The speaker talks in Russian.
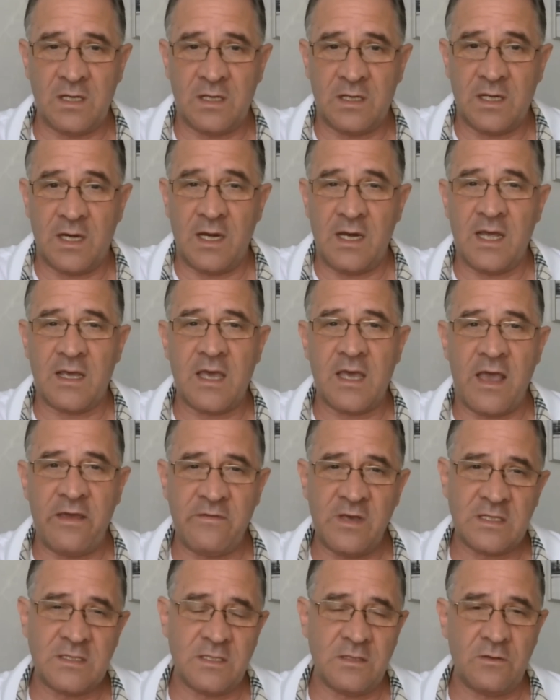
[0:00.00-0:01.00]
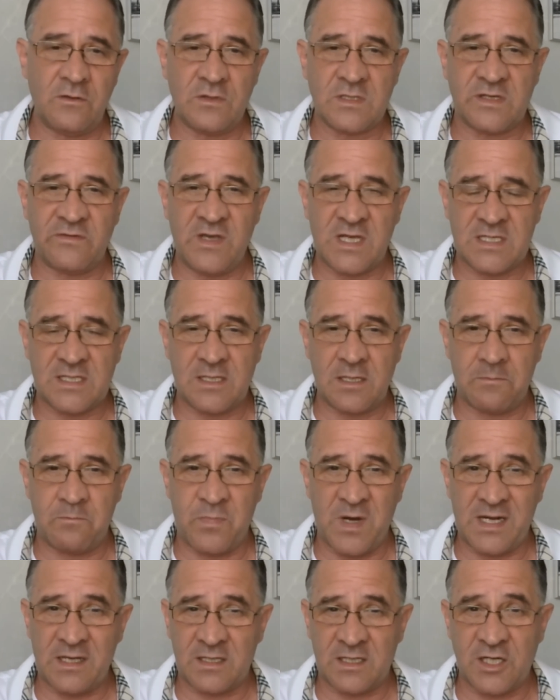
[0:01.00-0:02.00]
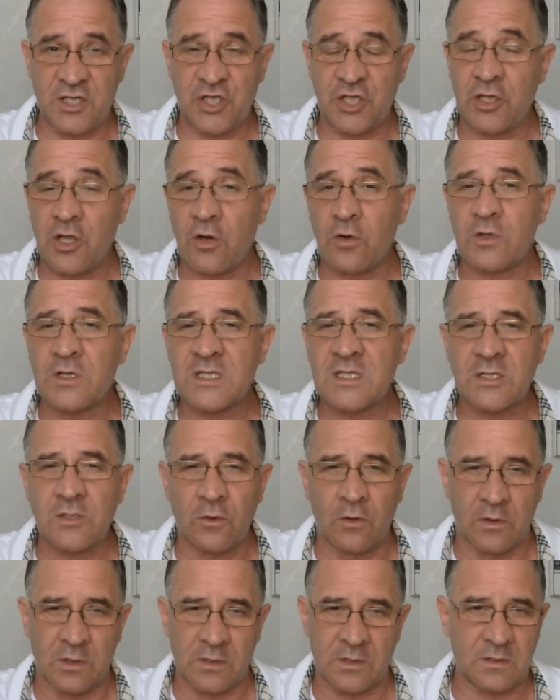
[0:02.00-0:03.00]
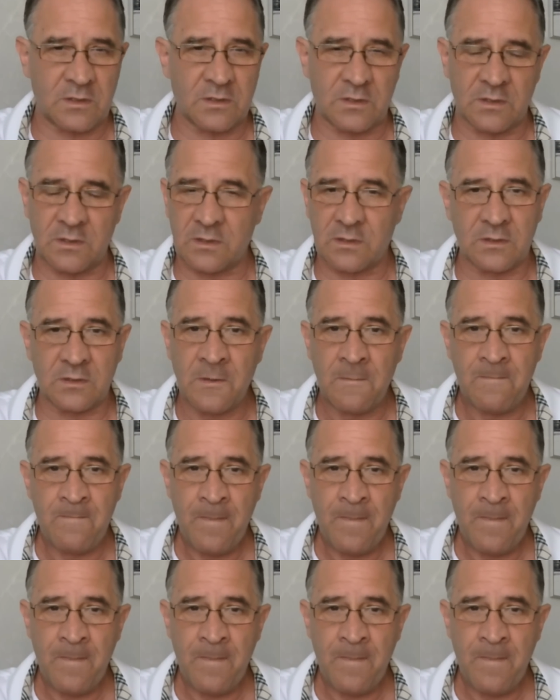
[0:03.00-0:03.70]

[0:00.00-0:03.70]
религиоведению известно порядка 400 э,